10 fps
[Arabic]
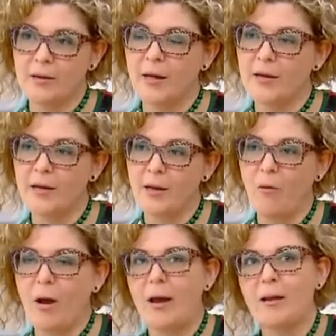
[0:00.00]
لكل
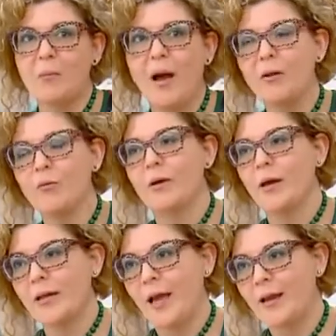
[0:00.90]
لوحه هلا ما حلوه
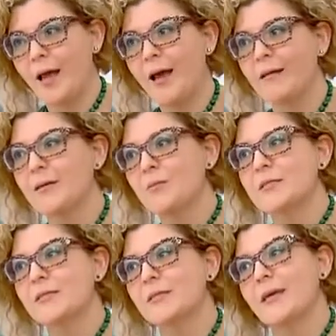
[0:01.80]
احكي عن حالي
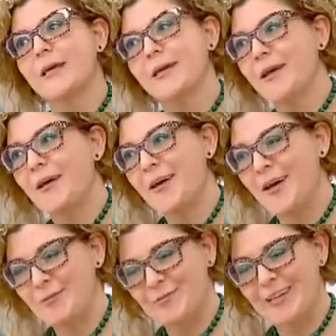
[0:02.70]
بس هيك
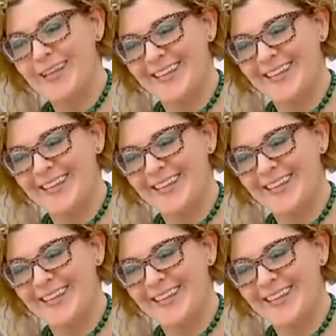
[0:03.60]
قالوا لي